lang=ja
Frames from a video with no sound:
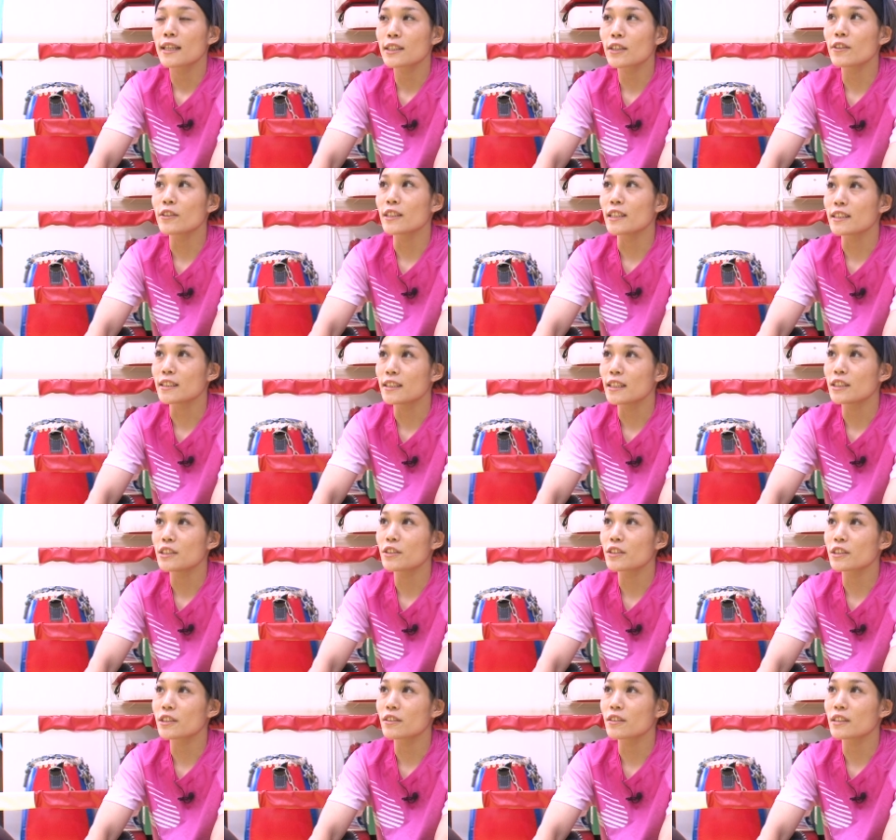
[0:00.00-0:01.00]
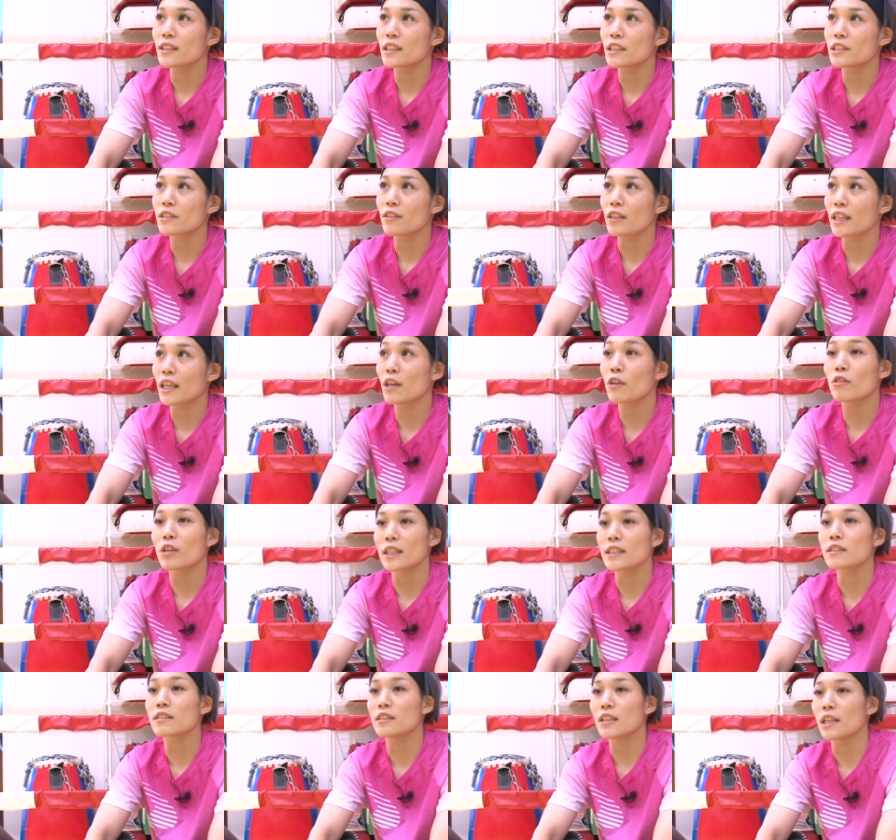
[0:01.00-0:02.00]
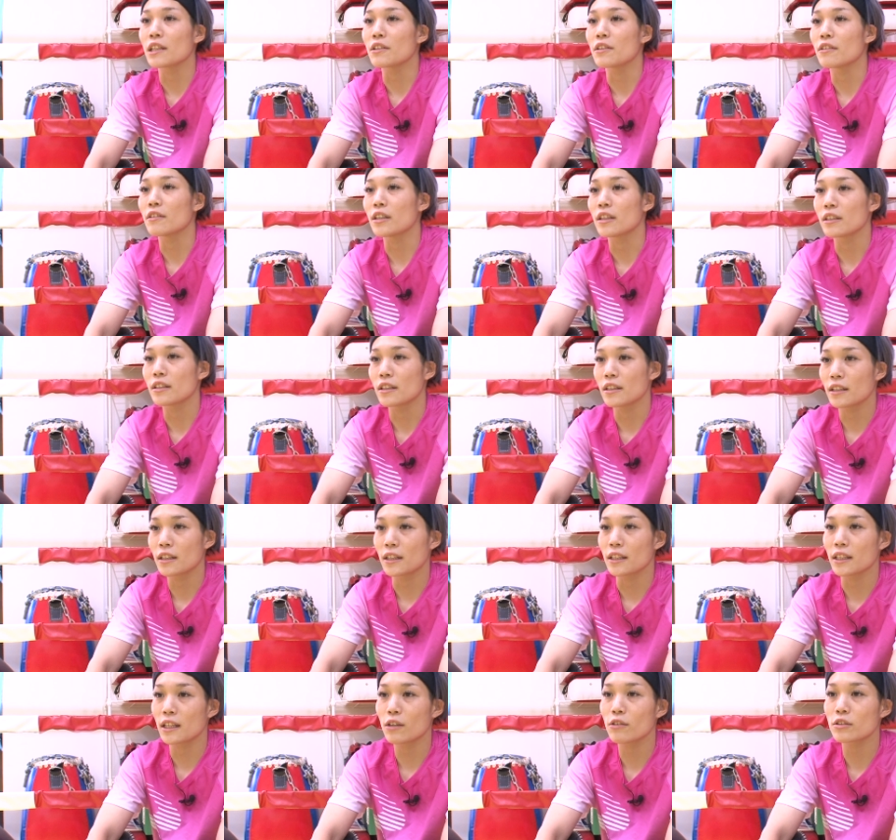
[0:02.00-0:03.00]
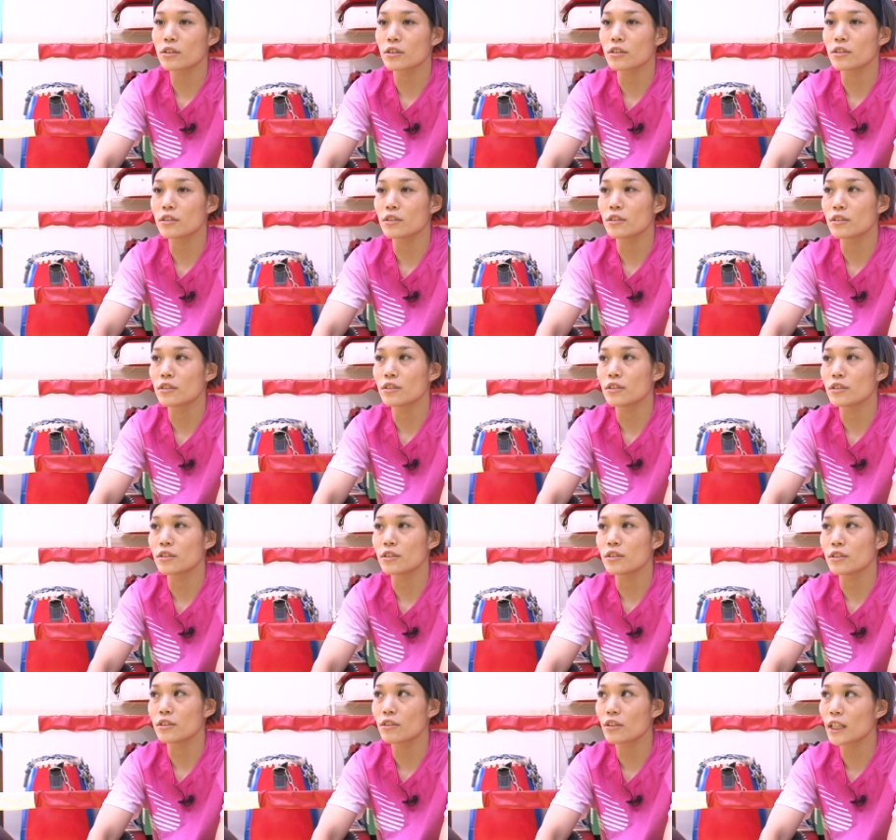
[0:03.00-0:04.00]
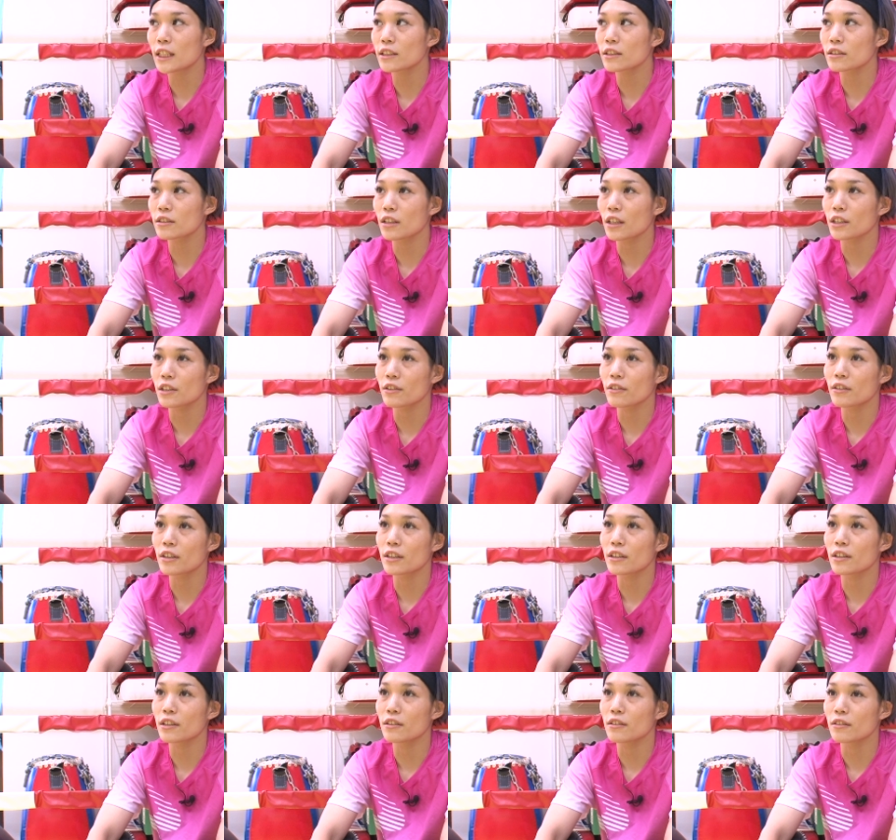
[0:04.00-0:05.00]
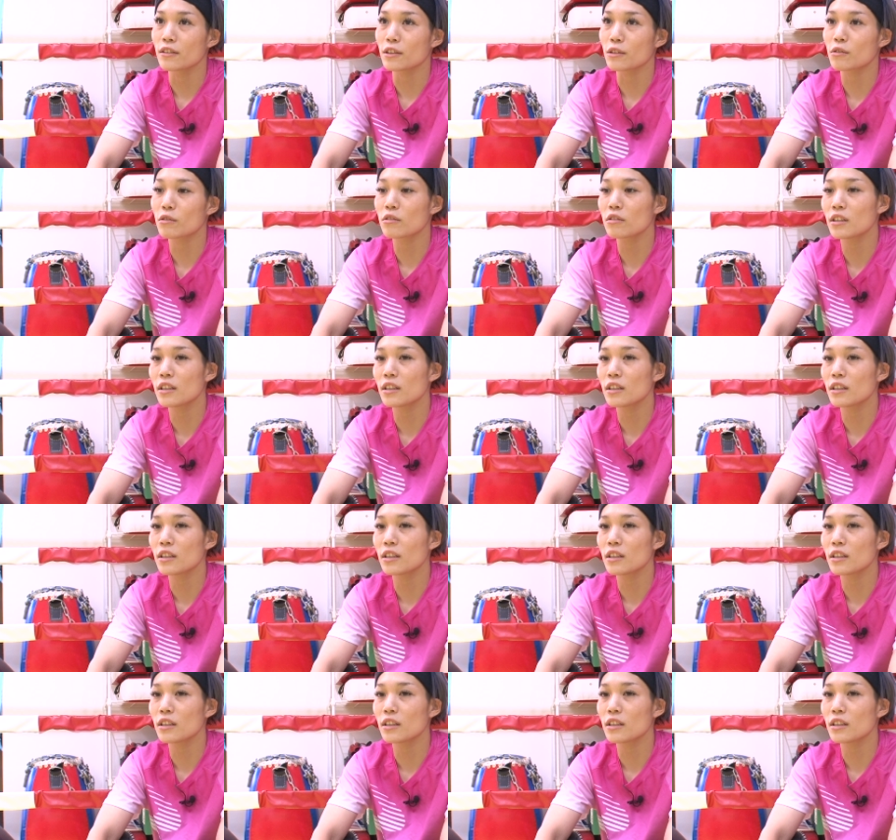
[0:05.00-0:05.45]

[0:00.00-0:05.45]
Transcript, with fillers: そうですね女子の選手は KO が少ないと言われていたり倒すのが少ないと言われているのでここ